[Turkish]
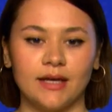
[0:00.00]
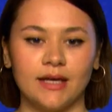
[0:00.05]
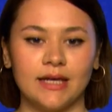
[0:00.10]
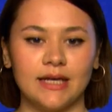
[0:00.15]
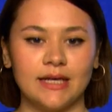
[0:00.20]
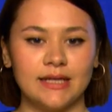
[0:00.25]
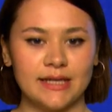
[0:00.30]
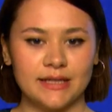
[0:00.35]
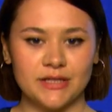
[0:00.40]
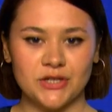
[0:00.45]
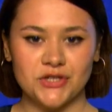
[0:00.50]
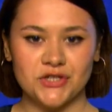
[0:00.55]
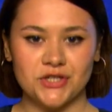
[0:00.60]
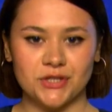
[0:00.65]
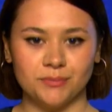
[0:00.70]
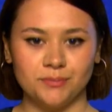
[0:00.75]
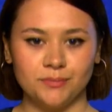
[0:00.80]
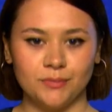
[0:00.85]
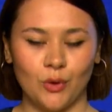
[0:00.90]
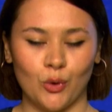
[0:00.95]

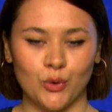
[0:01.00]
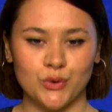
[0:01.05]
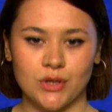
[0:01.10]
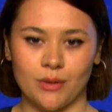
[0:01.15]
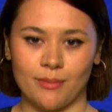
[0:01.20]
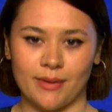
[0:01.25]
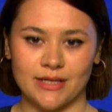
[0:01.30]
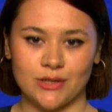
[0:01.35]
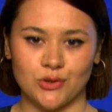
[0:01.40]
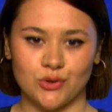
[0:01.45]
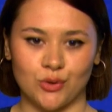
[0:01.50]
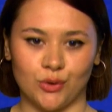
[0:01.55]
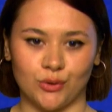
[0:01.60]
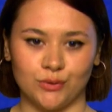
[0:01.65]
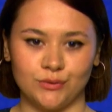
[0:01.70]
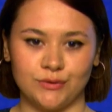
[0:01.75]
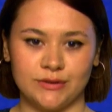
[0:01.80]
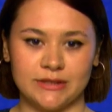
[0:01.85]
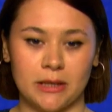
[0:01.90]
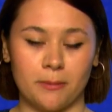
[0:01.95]
İletişim,
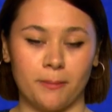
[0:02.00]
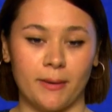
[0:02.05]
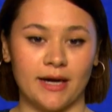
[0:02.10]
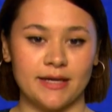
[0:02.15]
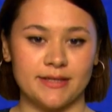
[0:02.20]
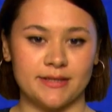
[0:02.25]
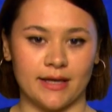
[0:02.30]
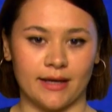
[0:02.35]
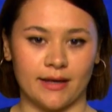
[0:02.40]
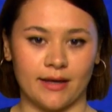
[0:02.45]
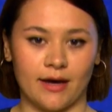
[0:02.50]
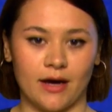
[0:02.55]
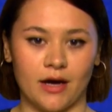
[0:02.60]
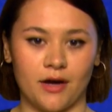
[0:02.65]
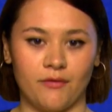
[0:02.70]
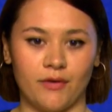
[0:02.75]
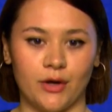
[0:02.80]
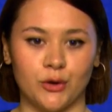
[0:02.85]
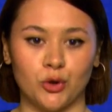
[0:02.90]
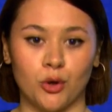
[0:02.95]
otomasyon, yapay
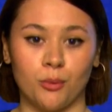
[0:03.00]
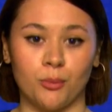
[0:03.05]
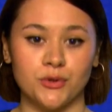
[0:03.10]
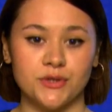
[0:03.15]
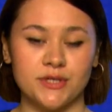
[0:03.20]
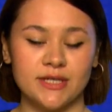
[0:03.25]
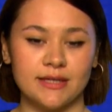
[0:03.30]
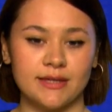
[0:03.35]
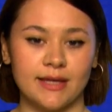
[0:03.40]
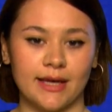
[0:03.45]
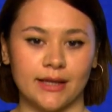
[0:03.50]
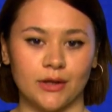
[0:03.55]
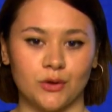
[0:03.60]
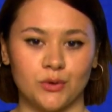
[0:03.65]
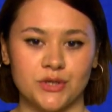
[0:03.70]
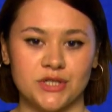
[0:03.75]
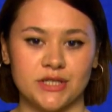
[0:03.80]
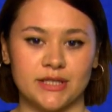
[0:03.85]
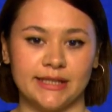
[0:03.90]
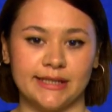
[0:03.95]
zeka ve robotik
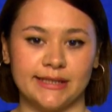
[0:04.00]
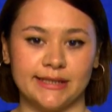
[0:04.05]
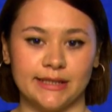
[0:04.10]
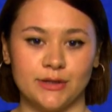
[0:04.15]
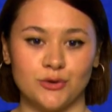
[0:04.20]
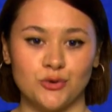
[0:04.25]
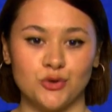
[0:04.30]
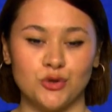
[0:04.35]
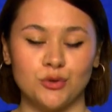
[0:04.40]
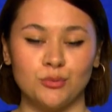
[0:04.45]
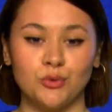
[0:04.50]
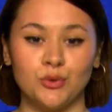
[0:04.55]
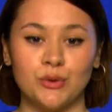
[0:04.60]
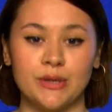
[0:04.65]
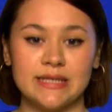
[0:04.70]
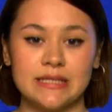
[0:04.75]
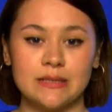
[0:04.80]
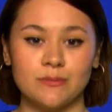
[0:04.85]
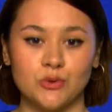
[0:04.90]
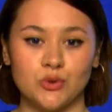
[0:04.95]
teknolojilerinin tüm
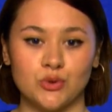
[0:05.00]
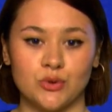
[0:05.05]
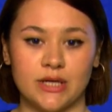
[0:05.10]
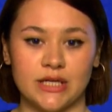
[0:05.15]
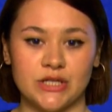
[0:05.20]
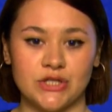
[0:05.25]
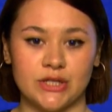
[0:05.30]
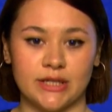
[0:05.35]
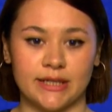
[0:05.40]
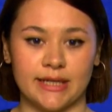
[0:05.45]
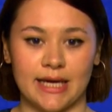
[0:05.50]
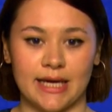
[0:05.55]
üretim süreçlerini